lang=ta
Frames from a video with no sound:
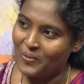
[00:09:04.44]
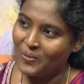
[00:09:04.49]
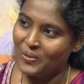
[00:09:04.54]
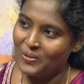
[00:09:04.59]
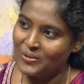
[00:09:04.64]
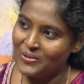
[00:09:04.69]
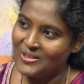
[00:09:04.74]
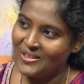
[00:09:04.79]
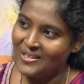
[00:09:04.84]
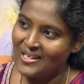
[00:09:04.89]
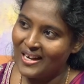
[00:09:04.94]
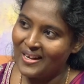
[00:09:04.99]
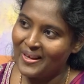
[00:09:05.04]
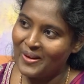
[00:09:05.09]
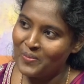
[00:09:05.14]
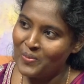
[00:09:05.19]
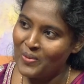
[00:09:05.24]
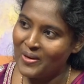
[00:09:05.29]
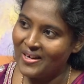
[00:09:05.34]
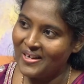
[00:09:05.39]
கொஞ்சம்
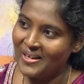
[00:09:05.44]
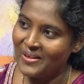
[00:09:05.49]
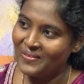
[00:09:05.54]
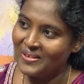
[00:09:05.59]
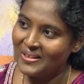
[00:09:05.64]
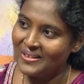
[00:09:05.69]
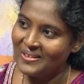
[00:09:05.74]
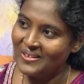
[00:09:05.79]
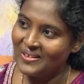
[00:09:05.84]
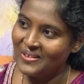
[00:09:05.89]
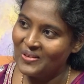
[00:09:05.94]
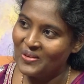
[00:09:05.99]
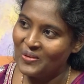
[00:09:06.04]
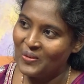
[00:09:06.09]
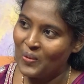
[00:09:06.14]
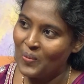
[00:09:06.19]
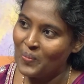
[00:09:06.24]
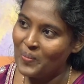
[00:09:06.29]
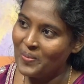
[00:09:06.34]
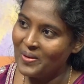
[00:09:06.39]
நாளைக்கு முன்னாடி வந்து
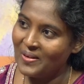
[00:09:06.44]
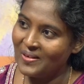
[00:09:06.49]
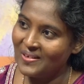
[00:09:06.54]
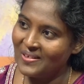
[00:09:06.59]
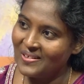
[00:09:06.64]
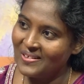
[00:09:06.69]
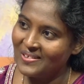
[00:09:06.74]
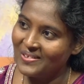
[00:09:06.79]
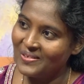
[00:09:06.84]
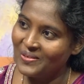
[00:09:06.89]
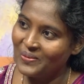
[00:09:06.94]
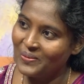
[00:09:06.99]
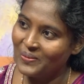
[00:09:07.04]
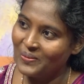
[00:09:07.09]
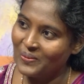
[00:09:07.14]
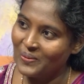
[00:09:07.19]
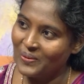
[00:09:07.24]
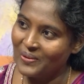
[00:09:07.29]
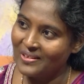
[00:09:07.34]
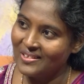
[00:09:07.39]
ரொம்ப
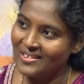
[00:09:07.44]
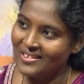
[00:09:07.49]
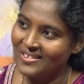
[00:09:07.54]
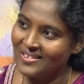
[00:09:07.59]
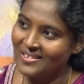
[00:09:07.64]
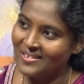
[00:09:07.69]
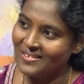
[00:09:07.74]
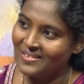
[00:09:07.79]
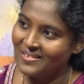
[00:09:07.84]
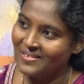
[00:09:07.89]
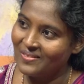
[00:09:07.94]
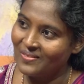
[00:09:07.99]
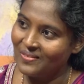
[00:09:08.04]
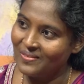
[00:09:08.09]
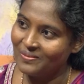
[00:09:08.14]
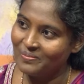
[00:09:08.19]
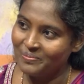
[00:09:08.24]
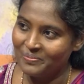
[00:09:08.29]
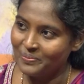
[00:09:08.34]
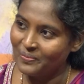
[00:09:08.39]
ஒரு
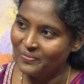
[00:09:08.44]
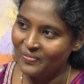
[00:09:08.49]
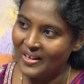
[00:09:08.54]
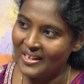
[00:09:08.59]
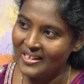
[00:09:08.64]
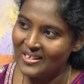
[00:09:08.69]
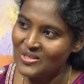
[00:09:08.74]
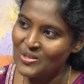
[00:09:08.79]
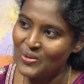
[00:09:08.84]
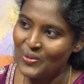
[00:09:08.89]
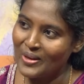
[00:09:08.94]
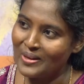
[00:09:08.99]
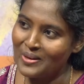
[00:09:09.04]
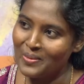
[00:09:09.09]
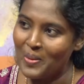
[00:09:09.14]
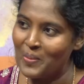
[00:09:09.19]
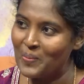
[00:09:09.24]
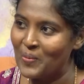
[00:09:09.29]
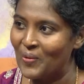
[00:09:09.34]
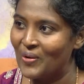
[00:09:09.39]
வைரஸோட
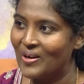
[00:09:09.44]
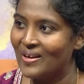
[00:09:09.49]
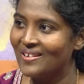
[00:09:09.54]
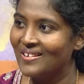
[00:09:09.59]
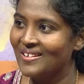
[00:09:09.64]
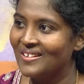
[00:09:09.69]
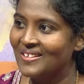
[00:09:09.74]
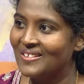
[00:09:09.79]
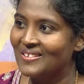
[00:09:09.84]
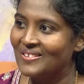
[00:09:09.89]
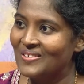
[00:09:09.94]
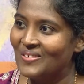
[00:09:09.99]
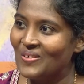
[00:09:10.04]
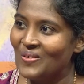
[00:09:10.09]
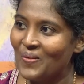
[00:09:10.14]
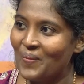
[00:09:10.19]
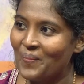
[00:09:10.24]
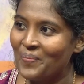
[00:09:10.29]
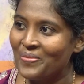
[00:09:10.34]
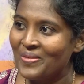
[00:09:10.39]
நம்ம போராட்டிட்டு
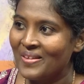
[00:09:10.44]
இருந்தோம்